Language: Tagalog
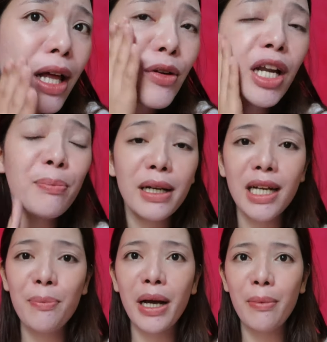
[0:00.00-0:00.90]
ang lalo na pag
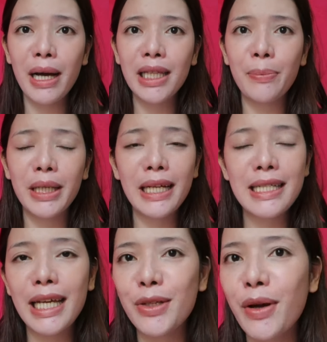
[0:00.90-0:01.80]
napakabata pa ng
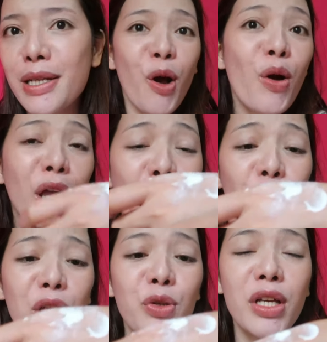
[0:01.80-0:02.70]
skin nyo guys.
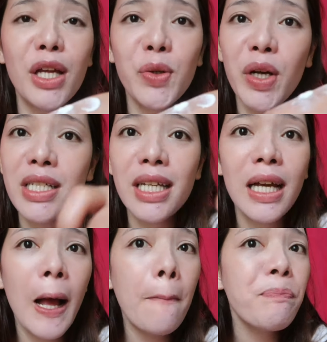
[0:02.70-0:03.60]
Okay-okay to sa inyo kasi
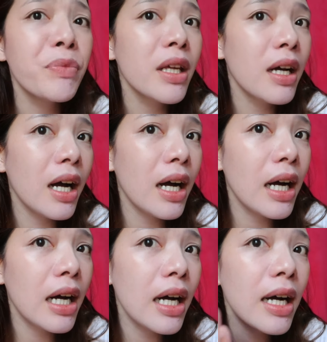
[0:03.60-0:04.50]
nga
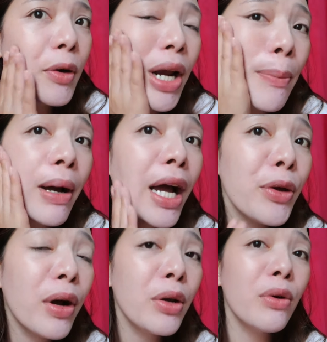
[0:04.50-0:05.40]
uh, wala pa
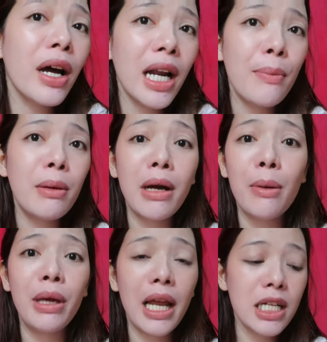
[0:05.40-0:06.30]
kayo ganun karaming
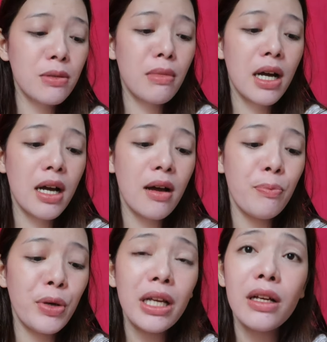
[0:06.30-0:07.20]
mga milasma,
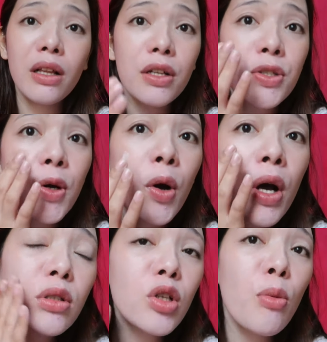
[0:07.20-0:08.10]
prickles.
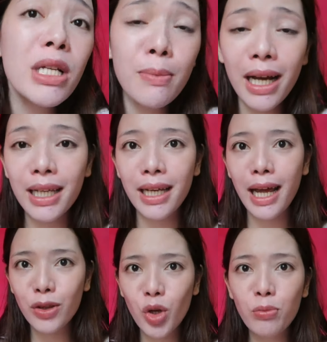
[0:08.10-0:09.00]
So, so mas maganda na
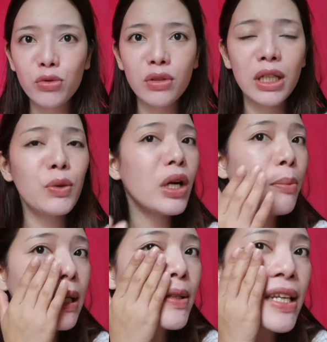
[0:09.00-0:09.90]
ito muna yung
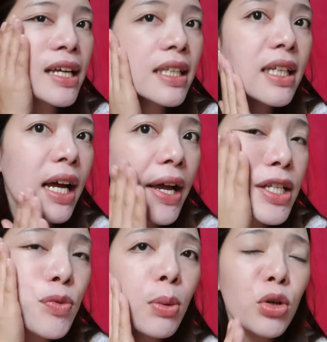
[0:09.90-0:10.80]
gamitin natin
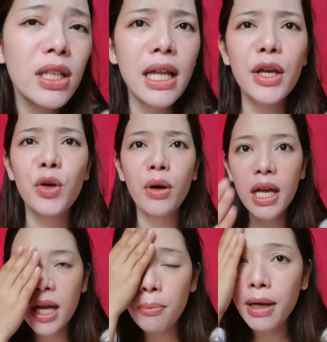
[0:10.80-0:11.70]
guys. Huwag muna tayong
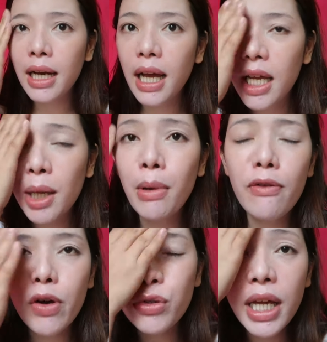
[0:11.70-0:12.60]
maglagay ng
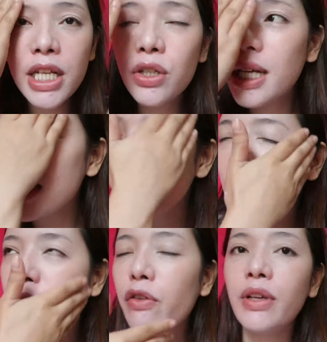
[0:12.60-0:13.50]
mga foundation. Kasi yung
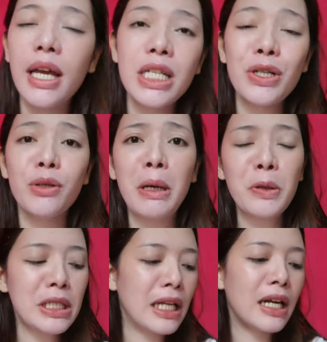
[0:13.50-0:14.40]
mga foundation, yung mga
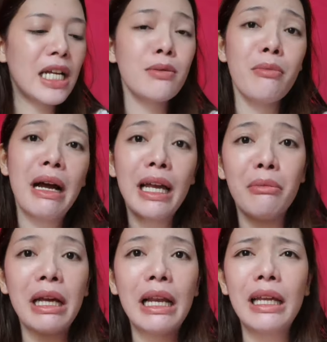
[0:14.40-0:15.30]
concealer guys, may mga
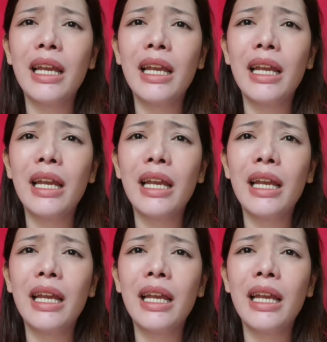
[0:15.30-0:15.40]
chemical